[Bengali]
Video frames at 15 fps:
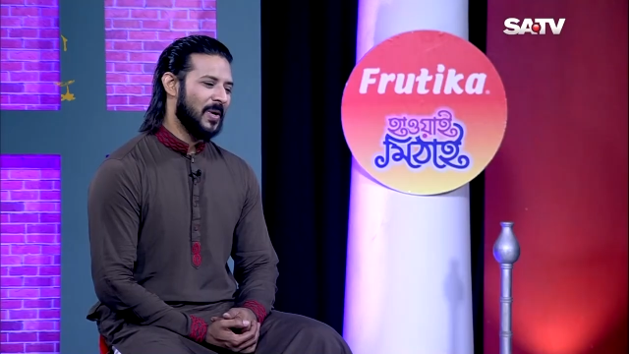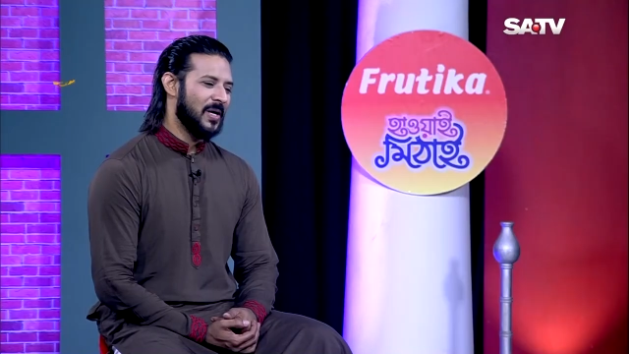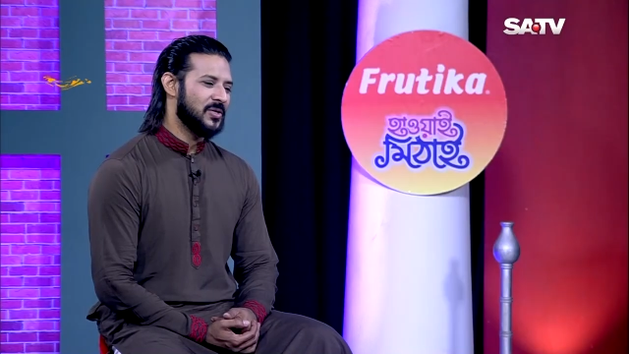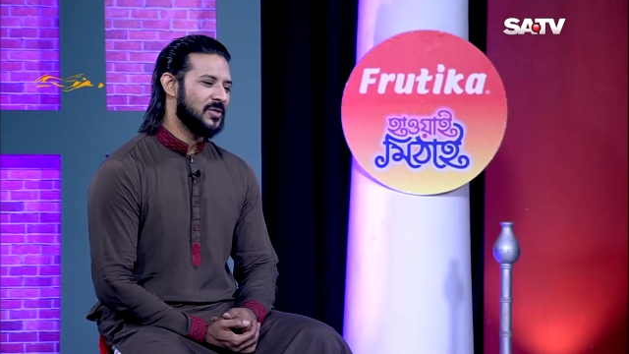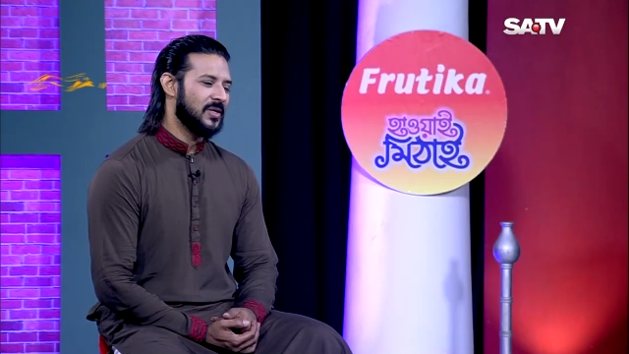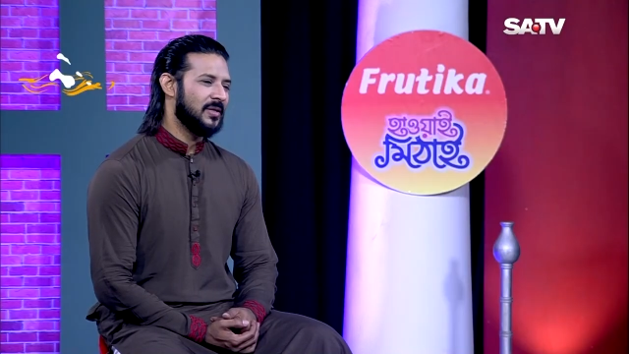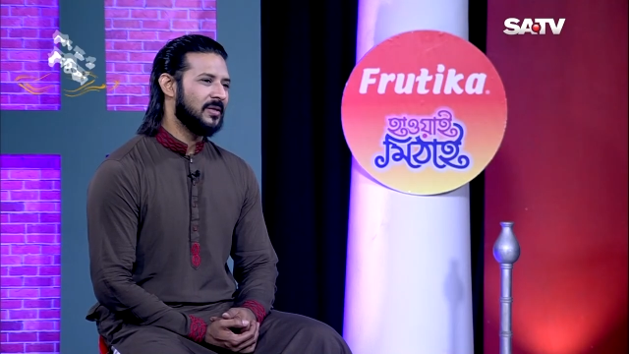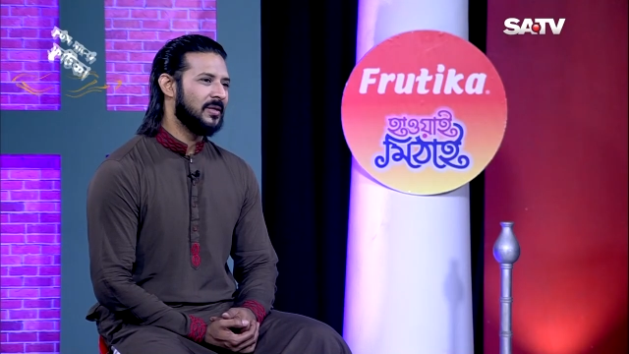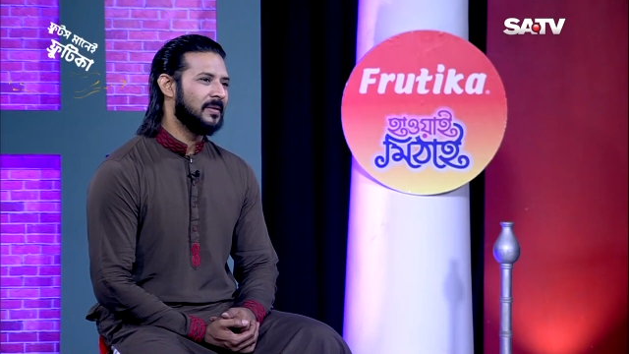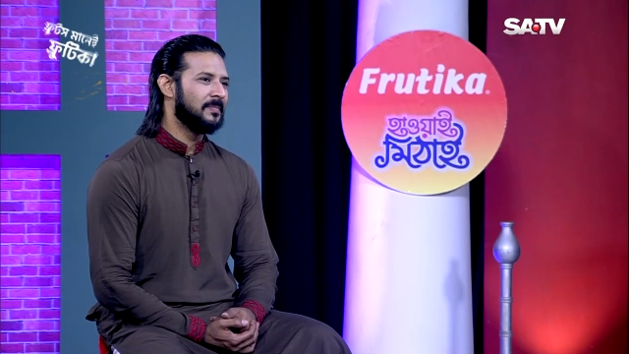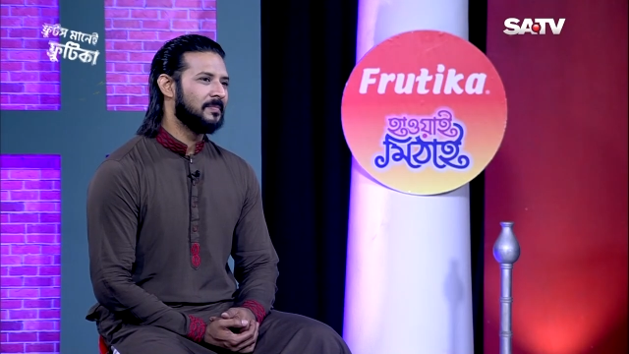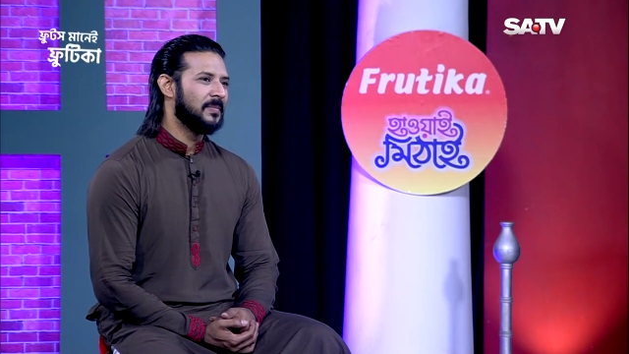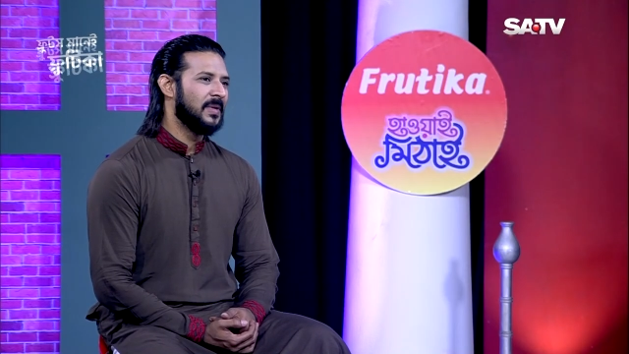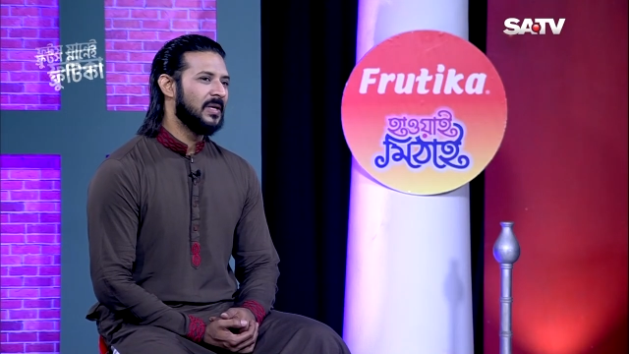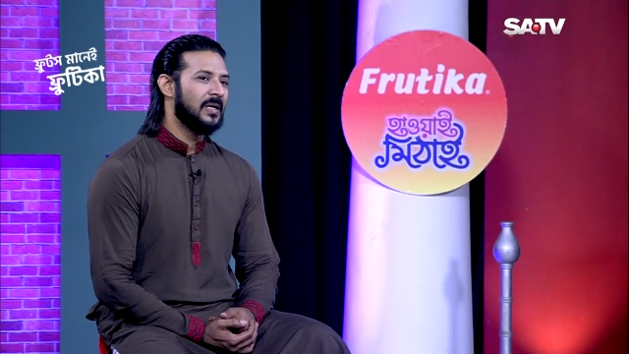পাঁচ সাত দিন
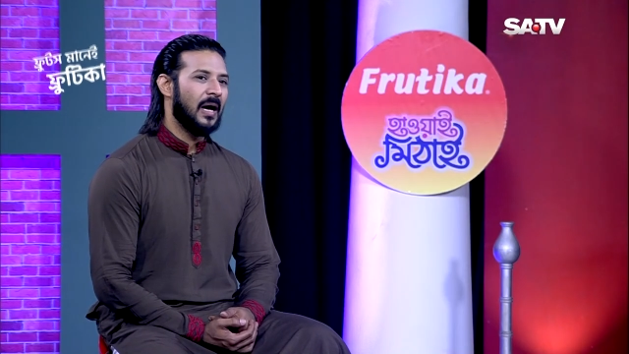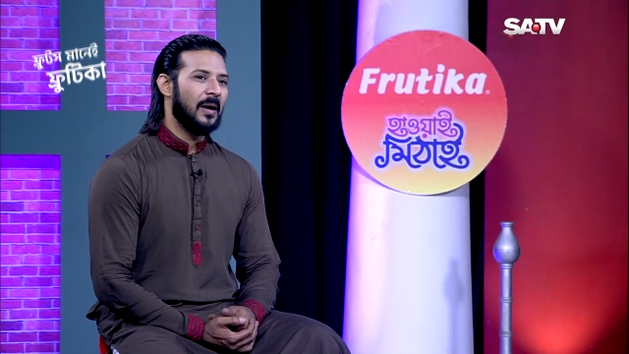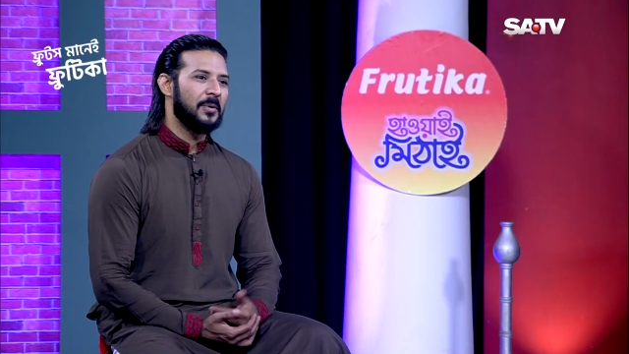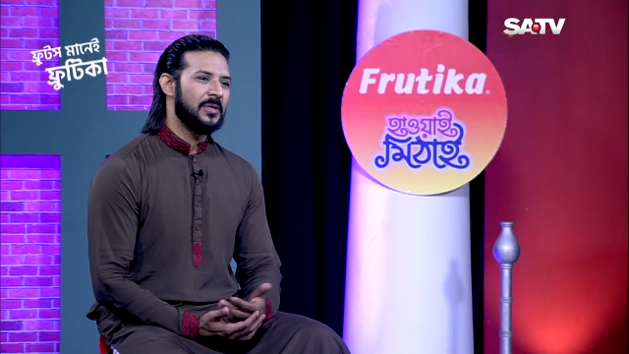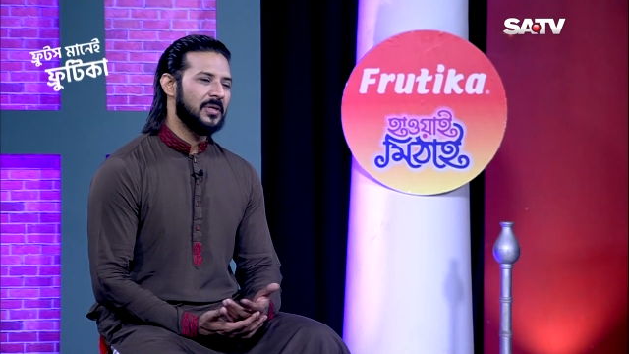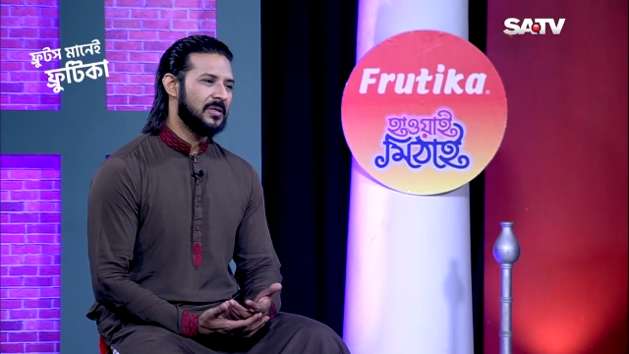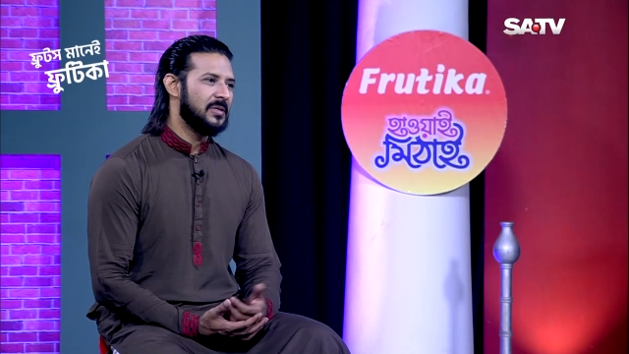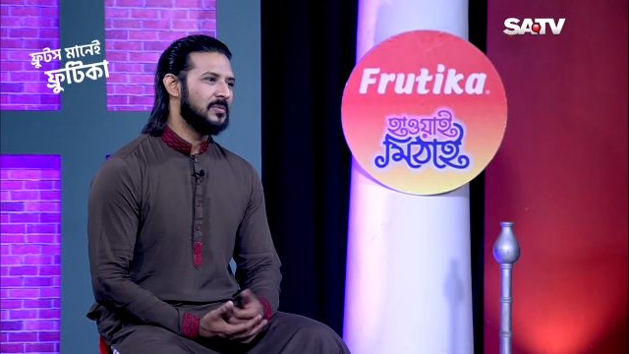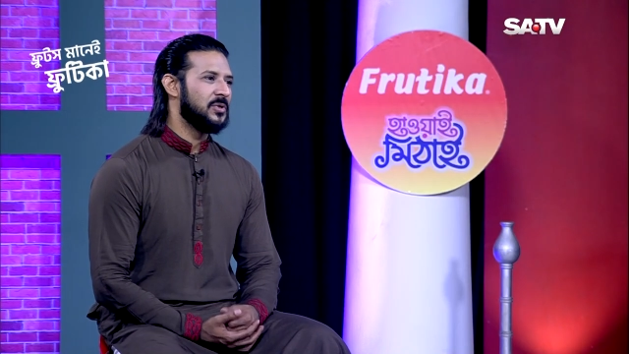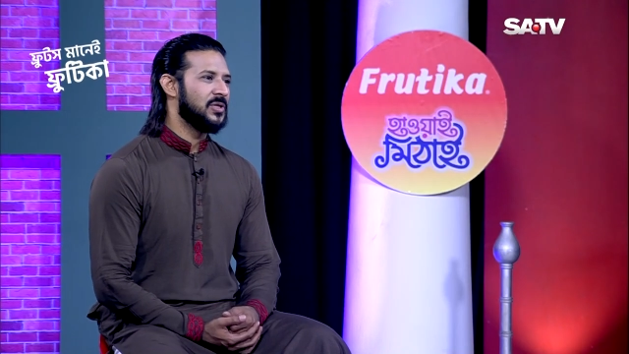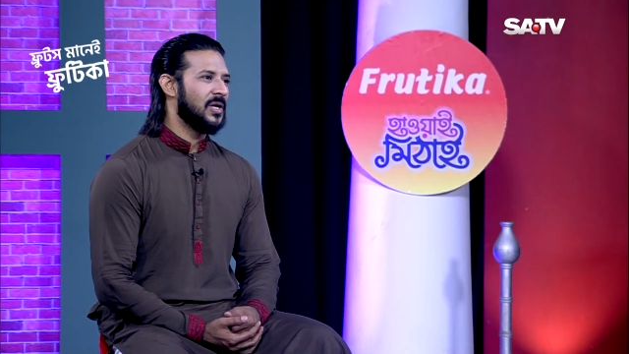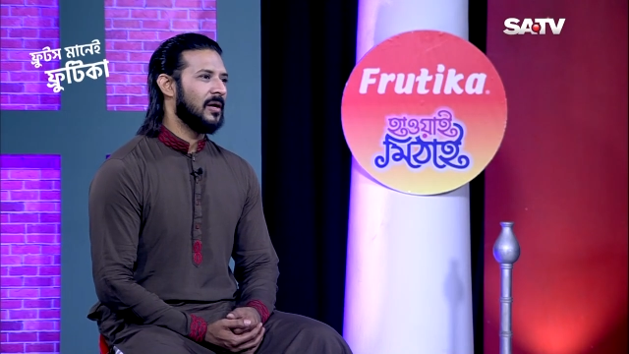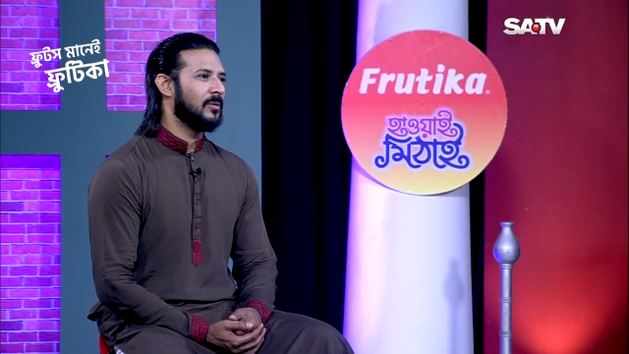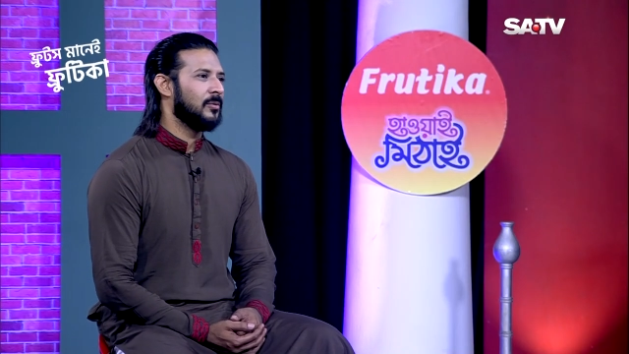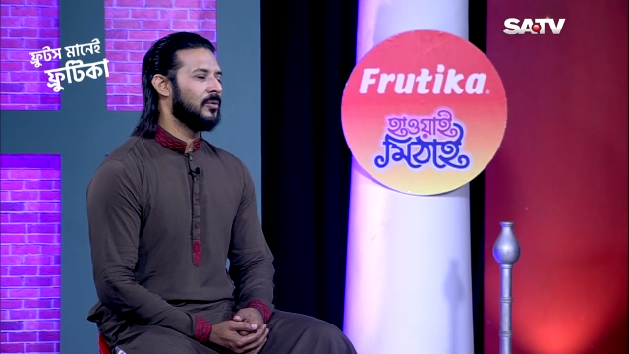আমাদের টিভি
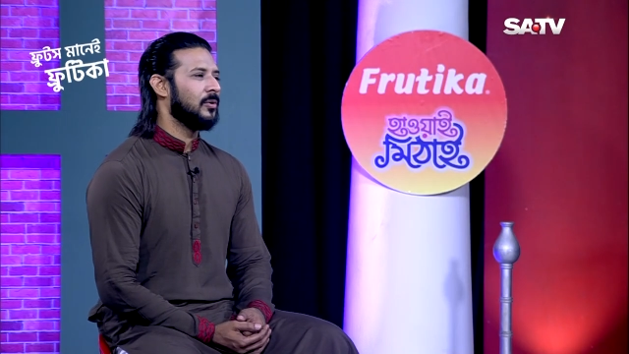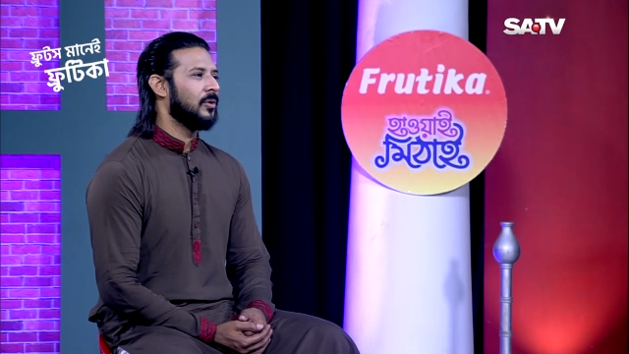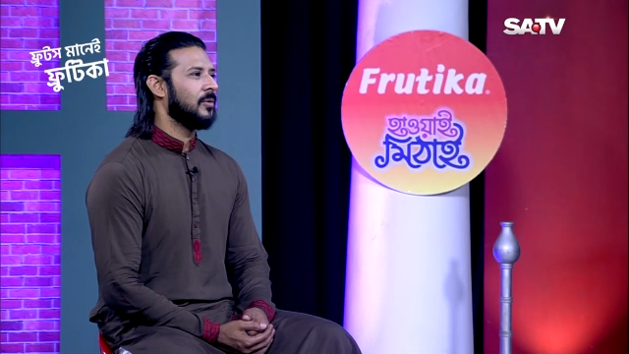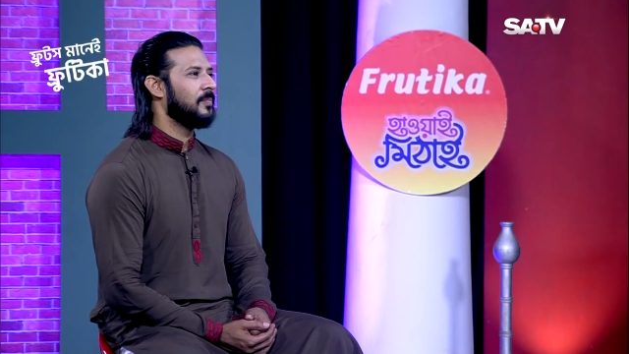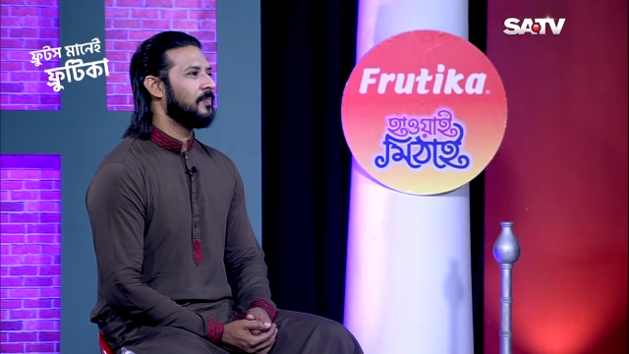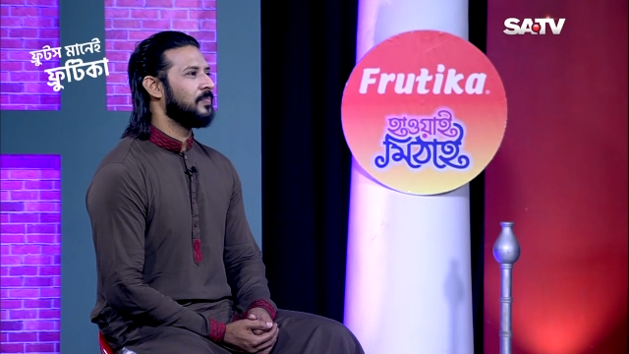চ্যানেলগুলোর